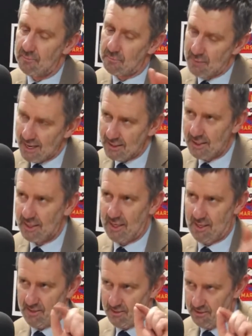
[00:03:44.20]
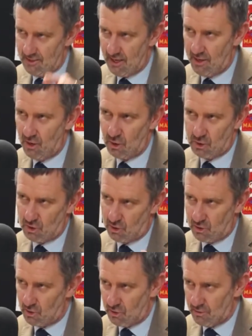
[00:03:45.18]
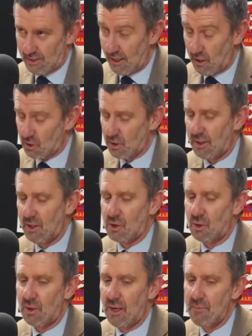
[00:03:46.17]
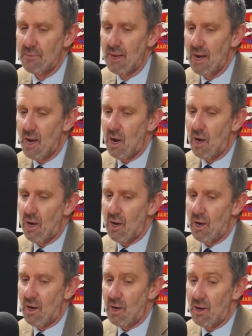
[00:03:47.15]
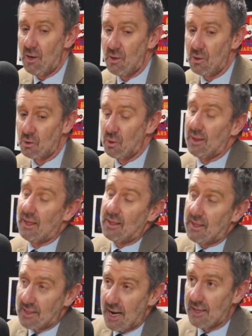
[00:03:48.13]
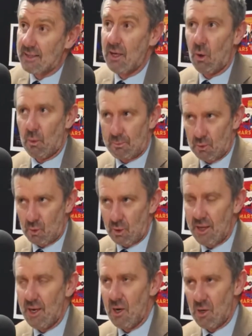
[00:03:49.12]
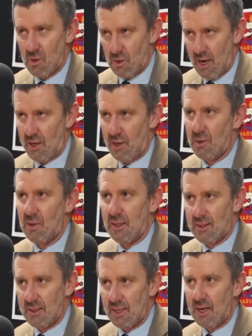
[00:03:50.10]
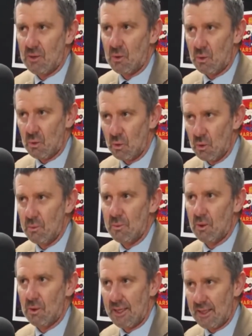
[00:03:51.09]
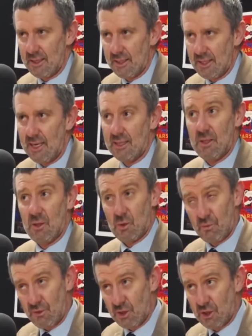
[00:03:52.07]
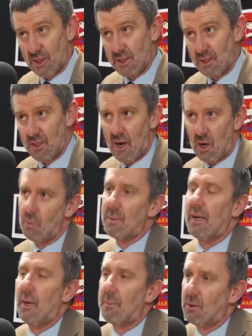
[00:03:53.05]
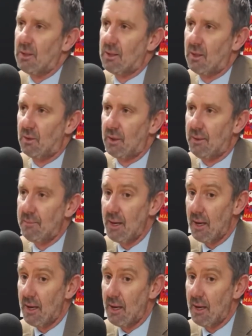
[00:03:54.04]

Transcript: mediche nel nostro, nella nostra regione eh, sono andate deserte oppure non hanno attirato un numero di candidati sufficienti a coprire le posizioni